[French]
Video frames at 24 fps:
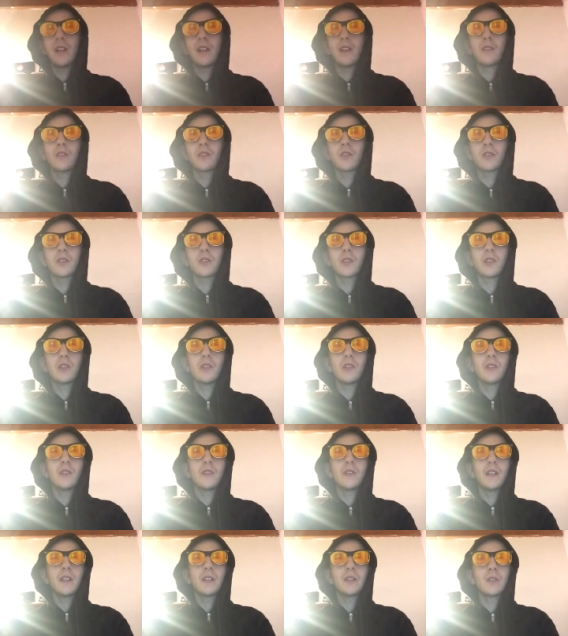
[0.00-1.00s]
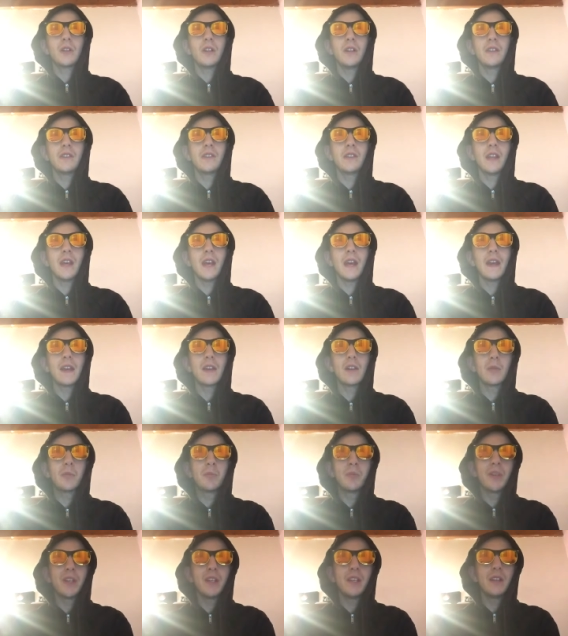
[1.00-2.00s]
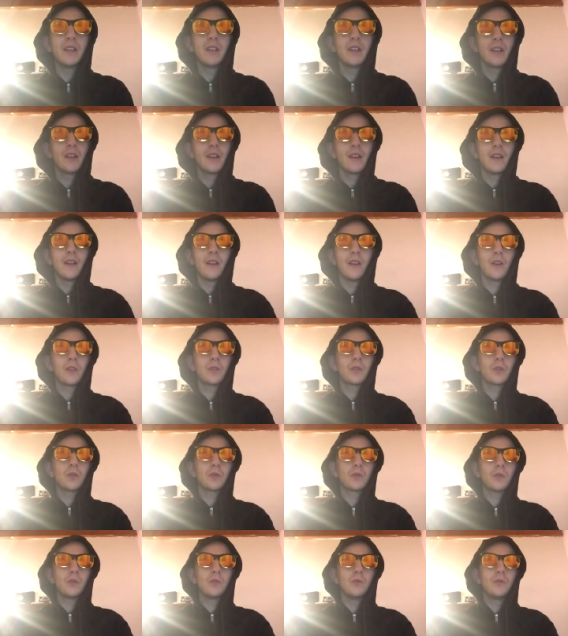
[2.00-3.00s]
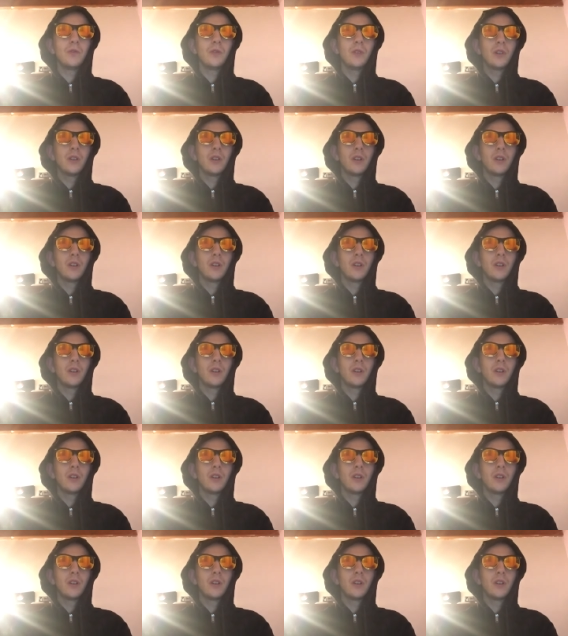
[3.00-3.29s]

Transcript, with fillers: l'alliance entre Seth Rollins et AOP. Et on se retrouve.